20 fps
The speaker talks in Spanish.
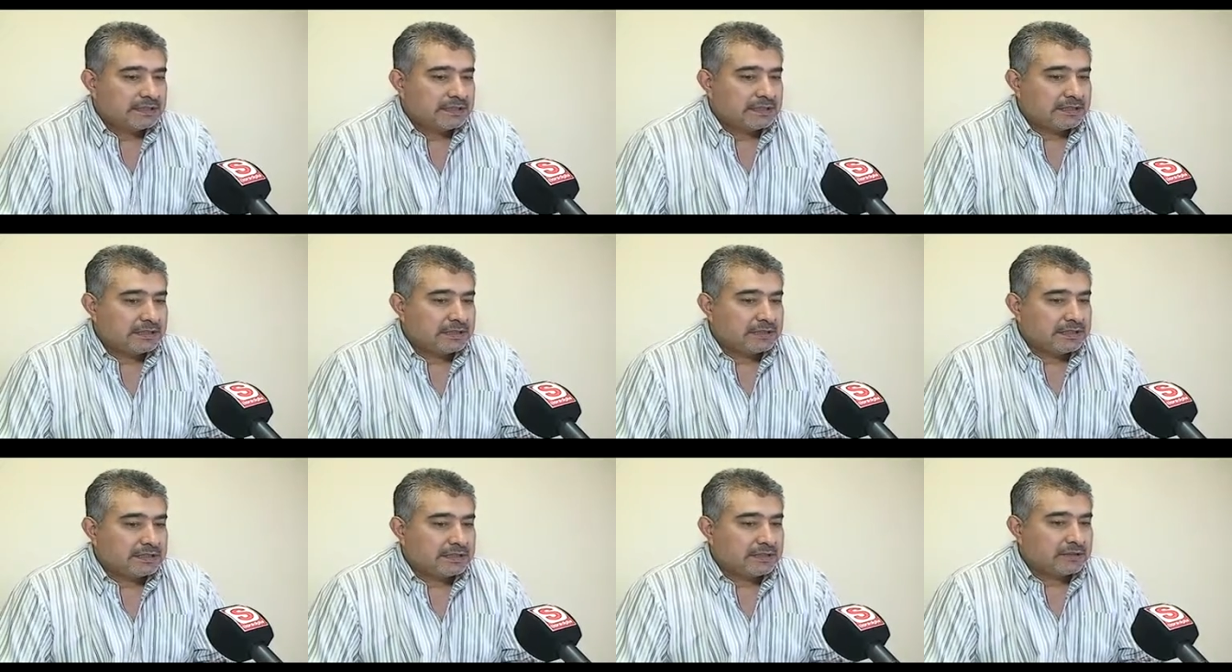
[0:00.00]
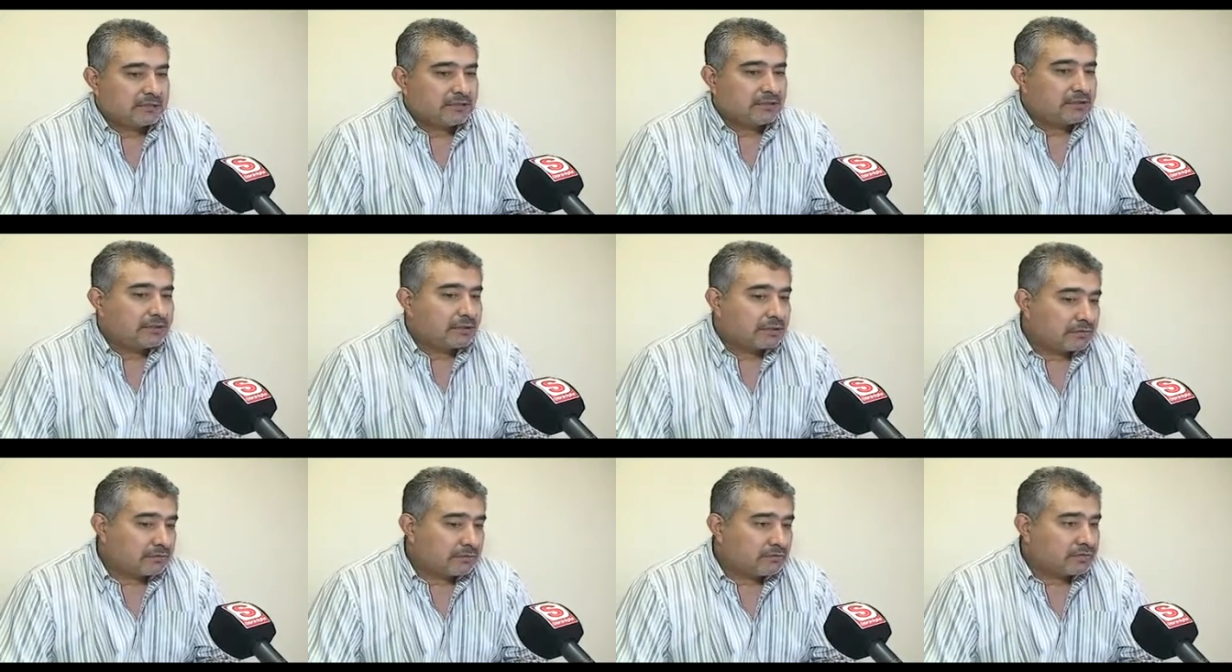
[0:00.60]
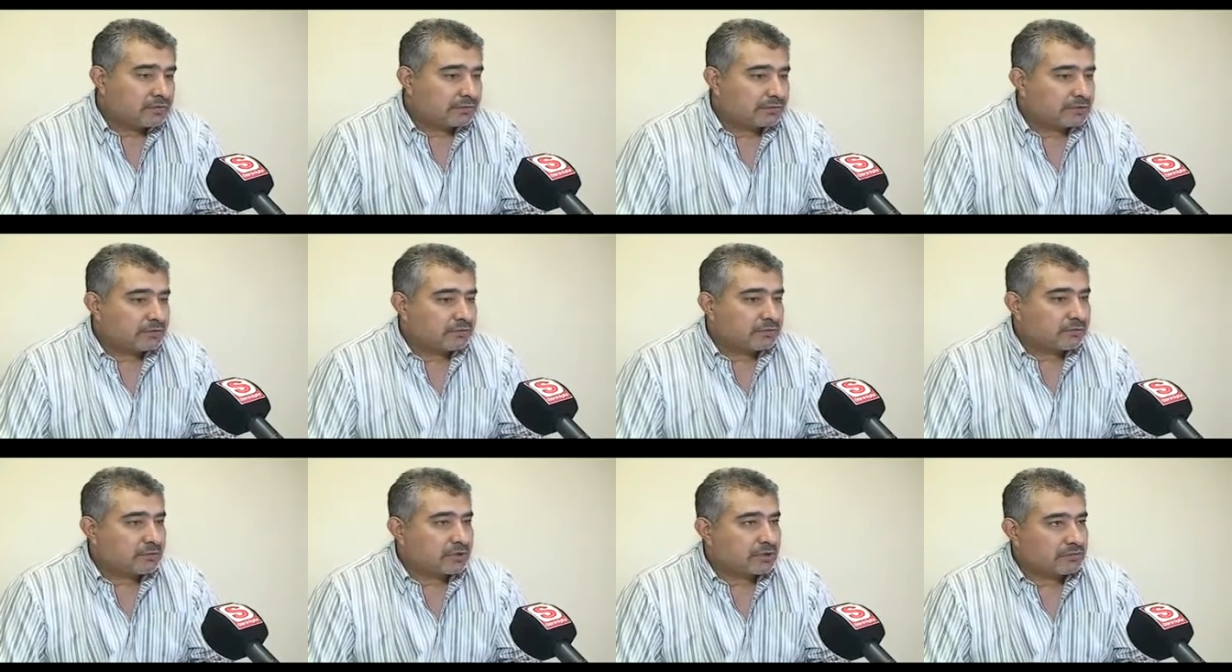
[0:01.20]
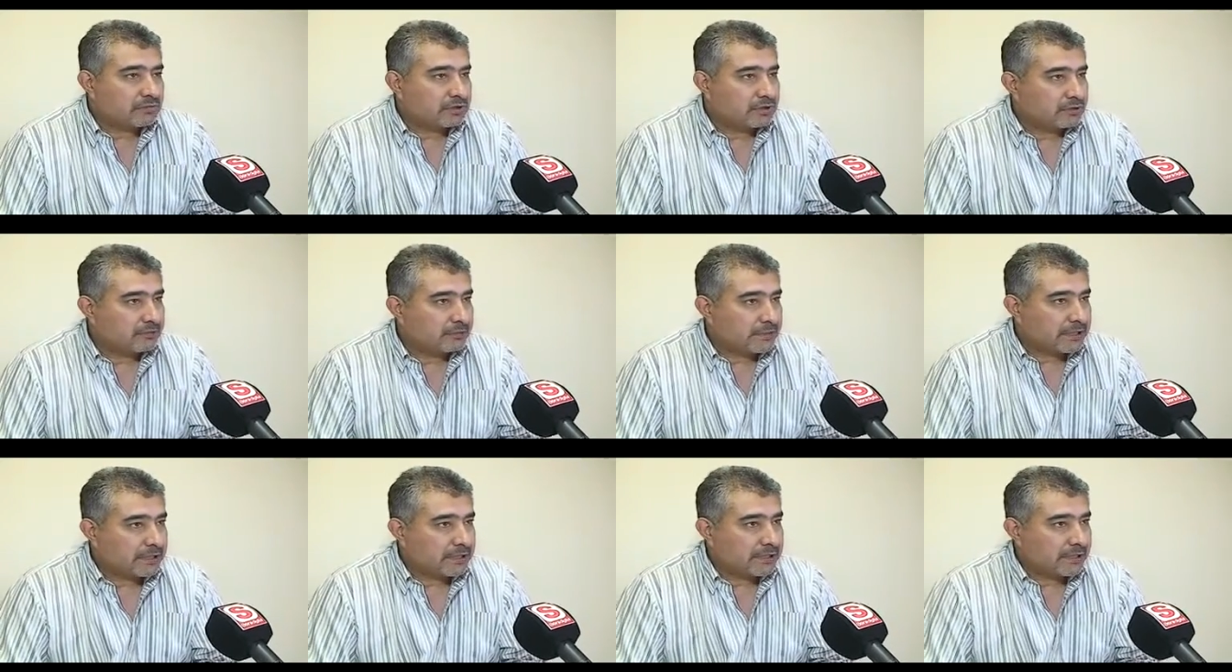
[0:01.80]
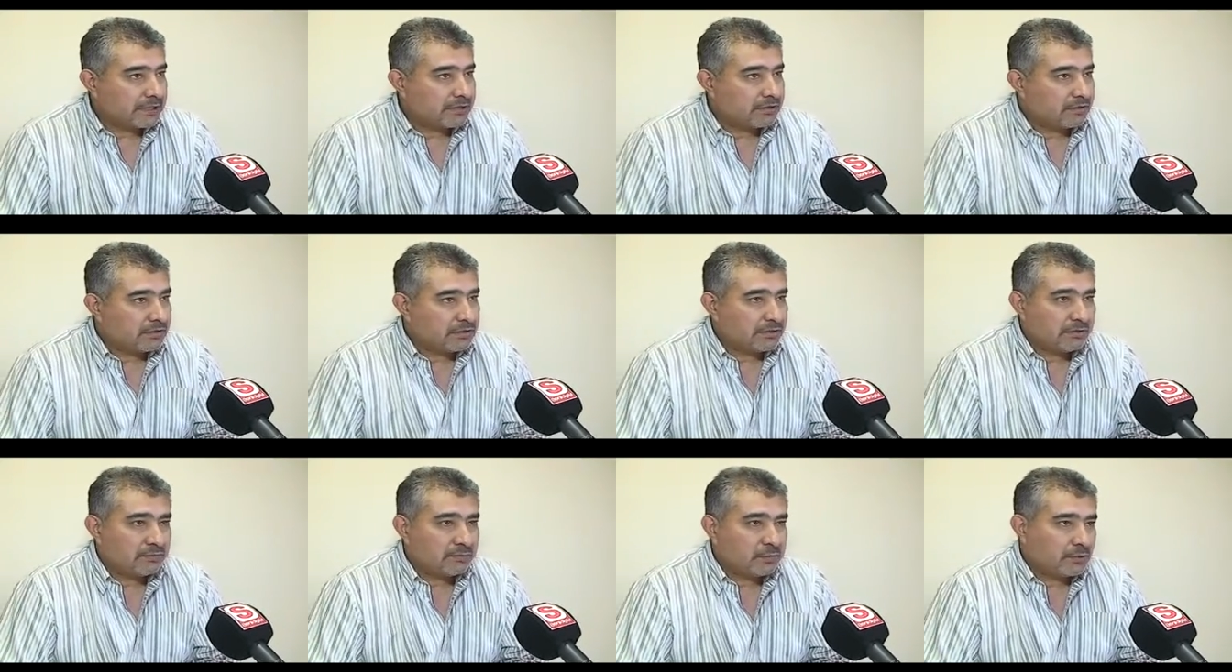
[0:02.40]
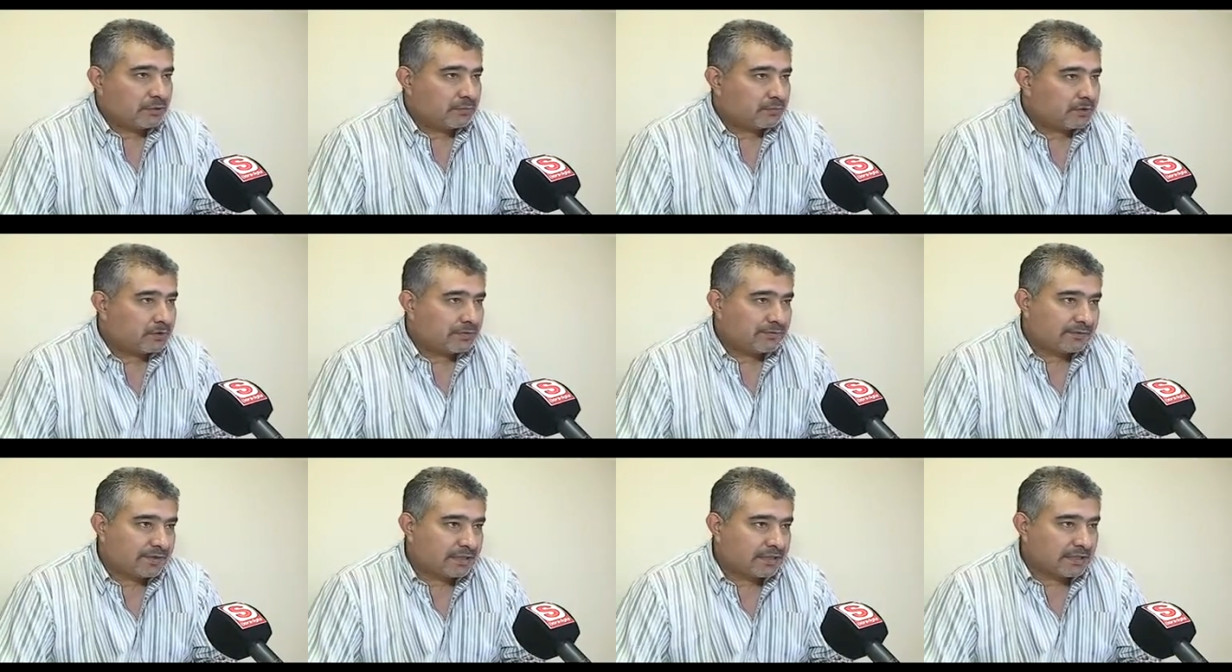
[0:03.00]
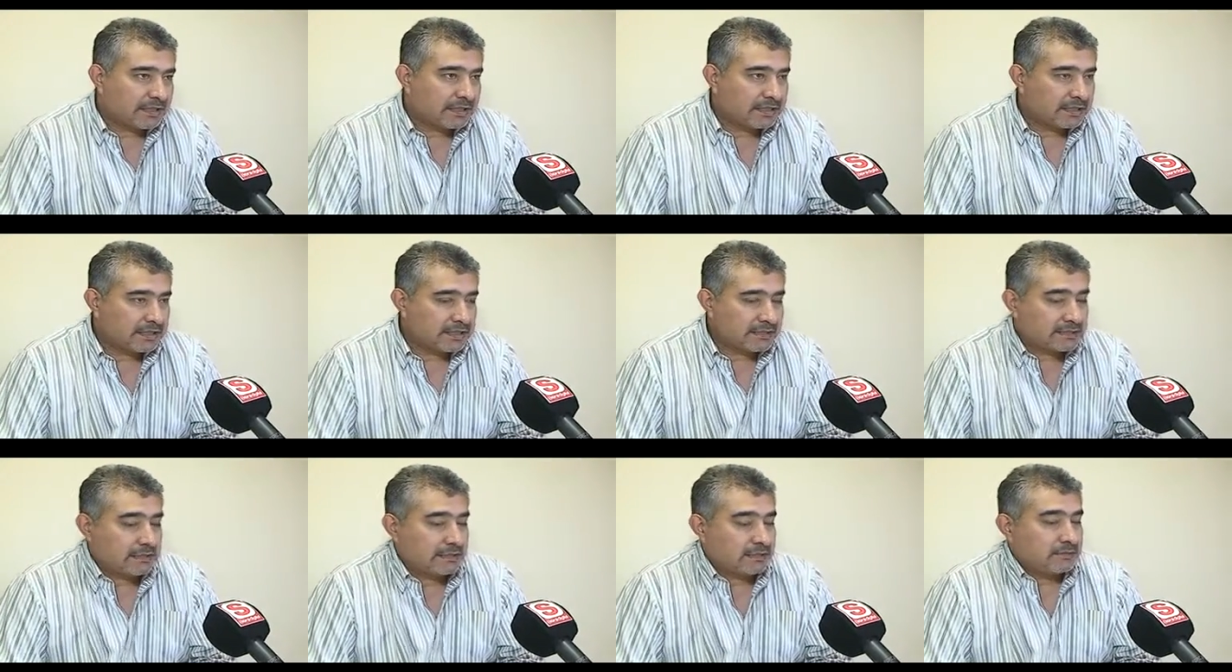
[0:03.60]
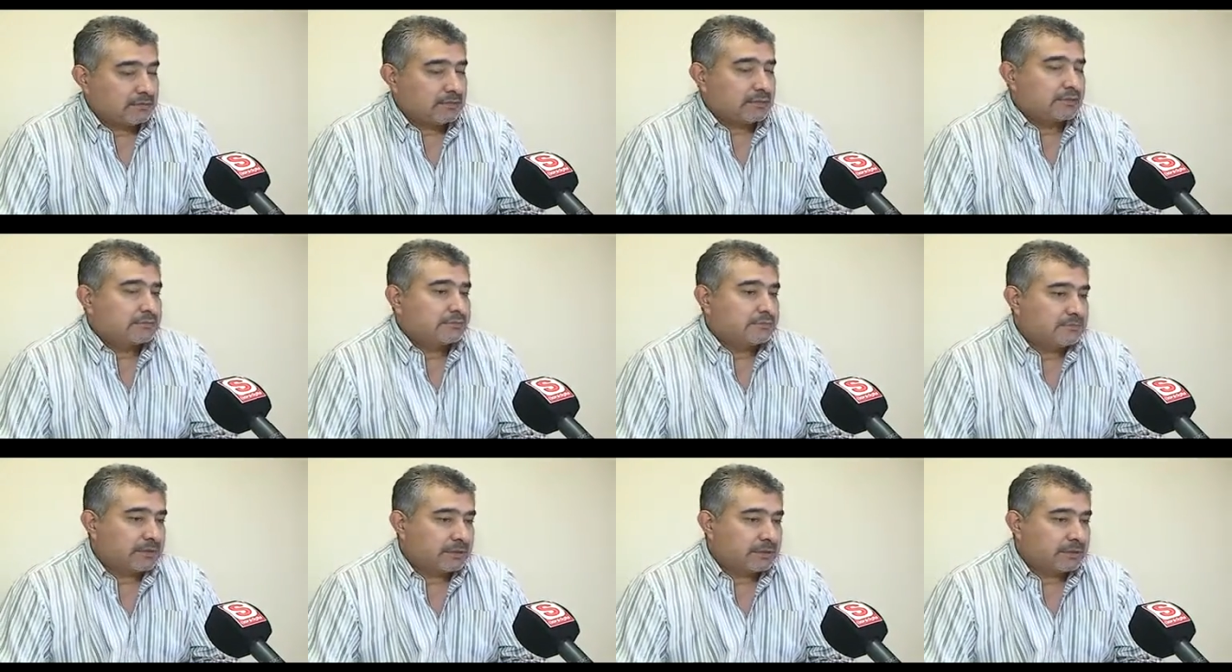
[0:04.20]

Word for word: eh, hoy inclusive tuvimos reuniones paritarias donde no pudimos definir nada, así que bueno,